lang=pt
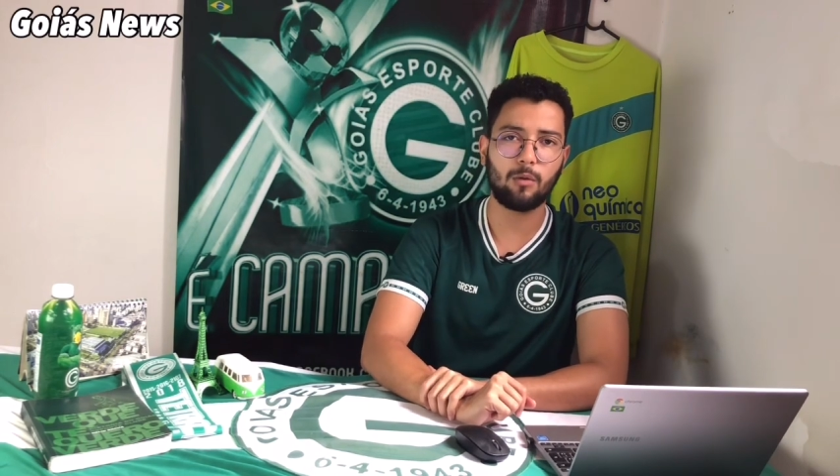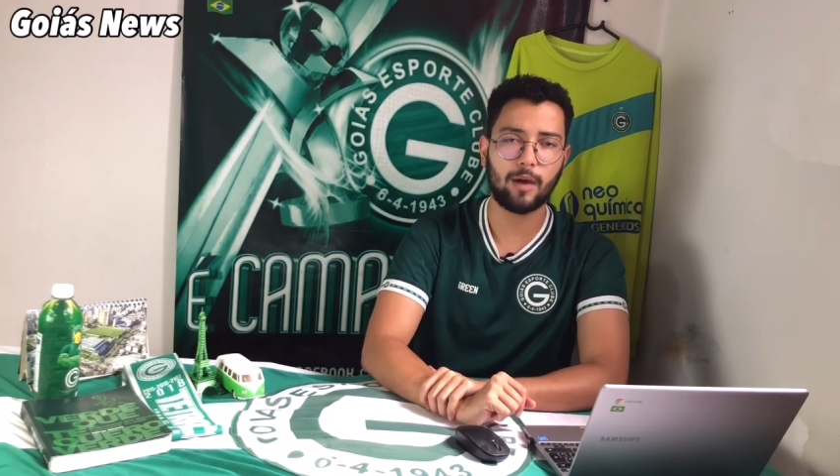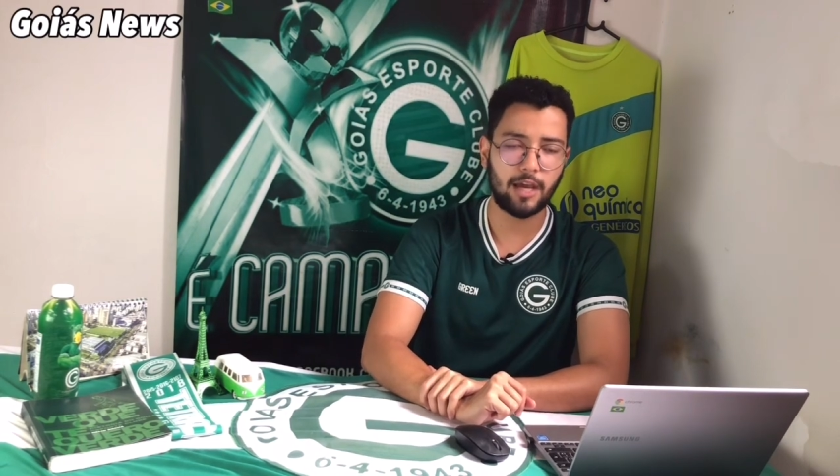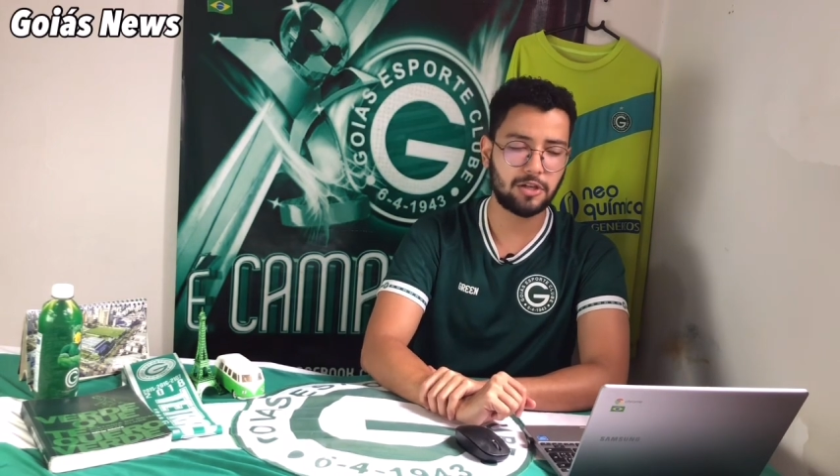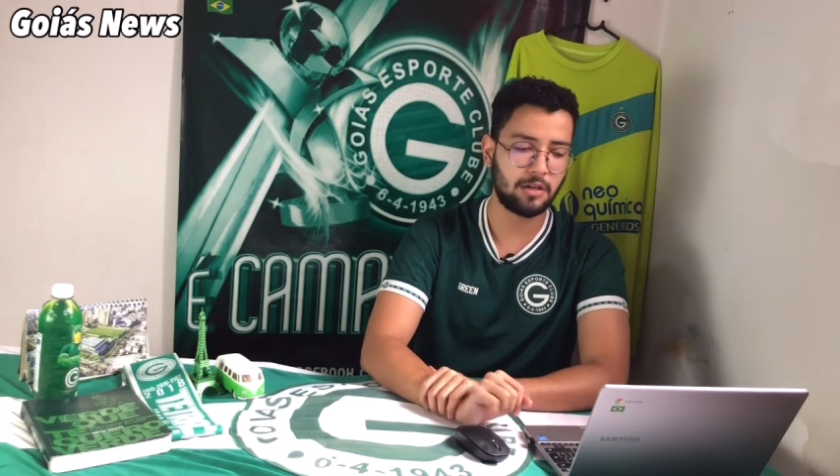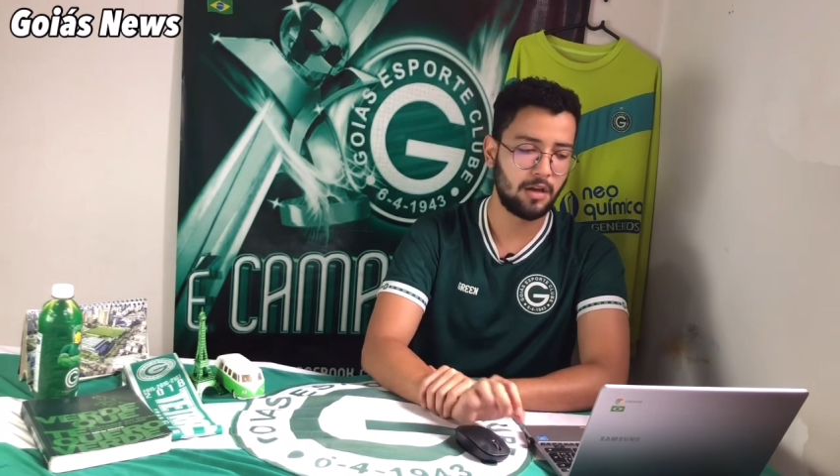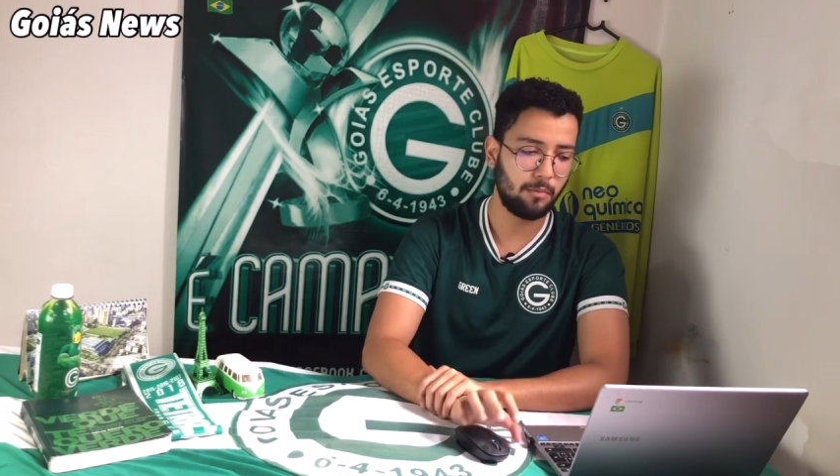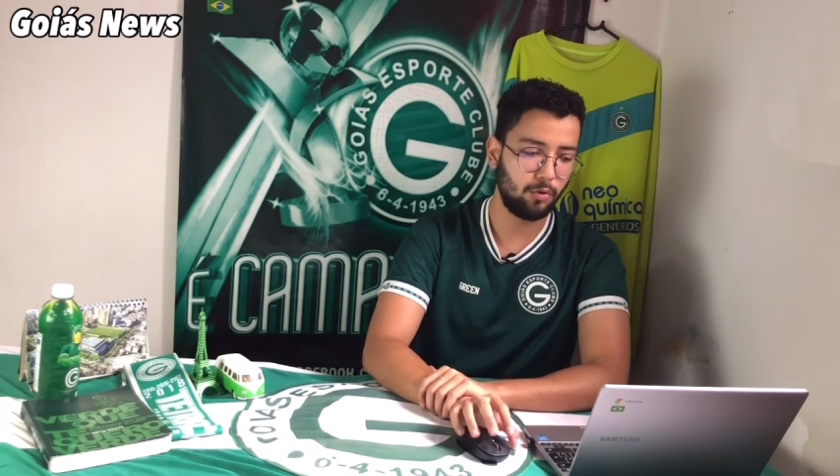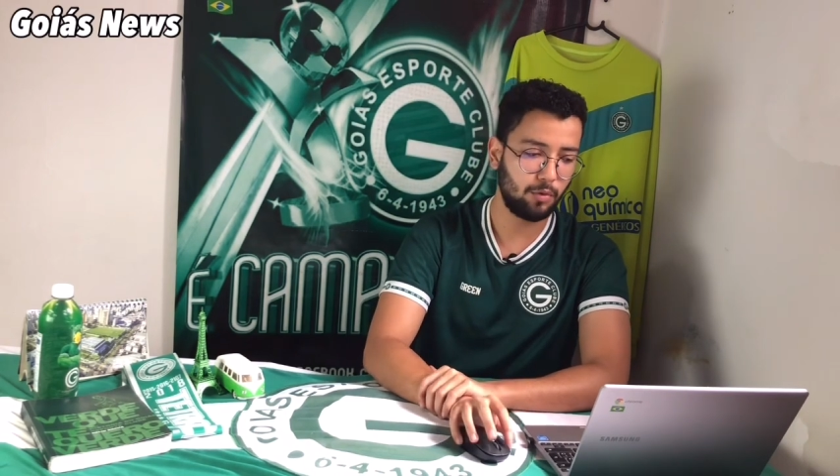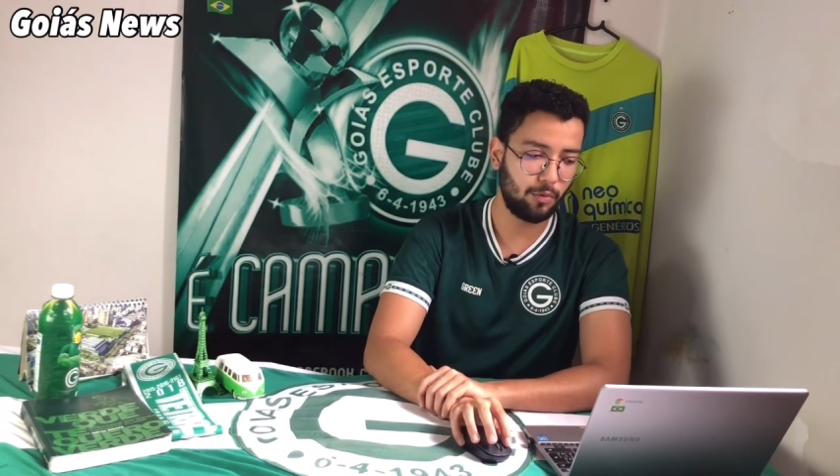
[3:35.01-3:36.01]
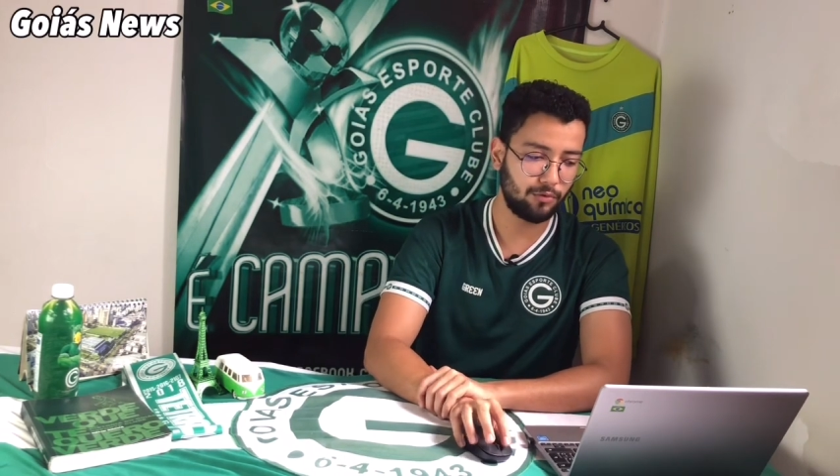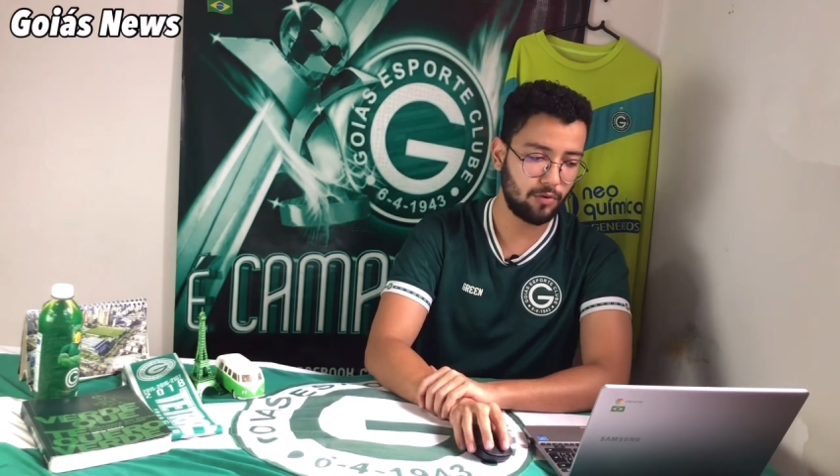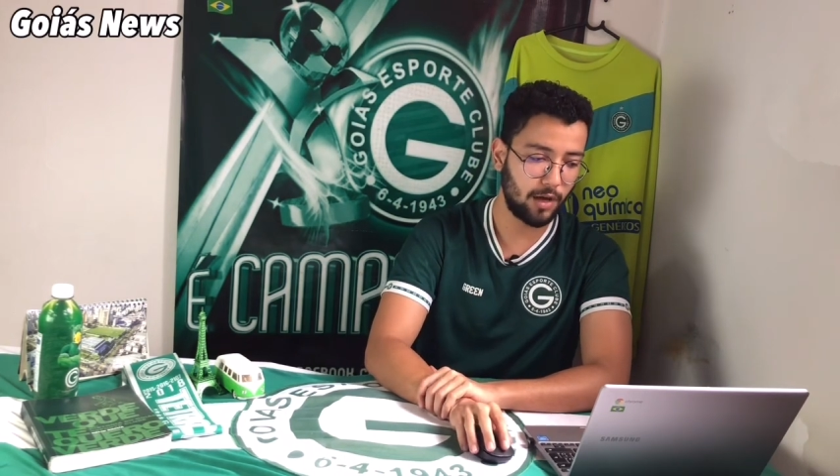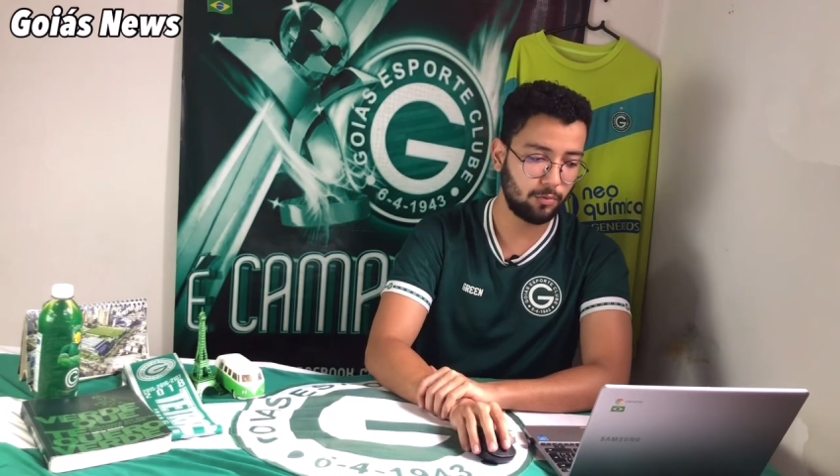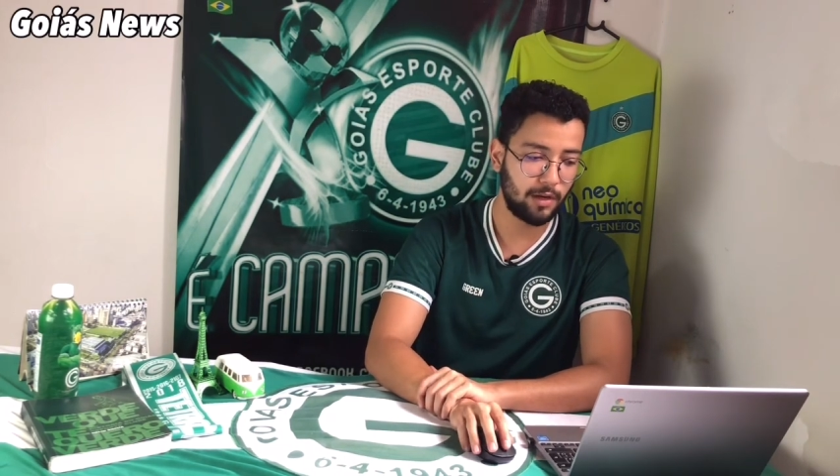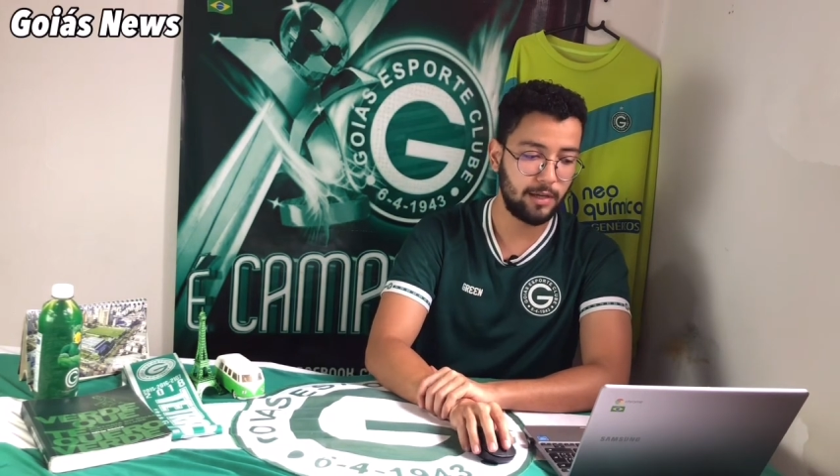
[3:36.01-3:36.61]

Oeste, muito bom jogador.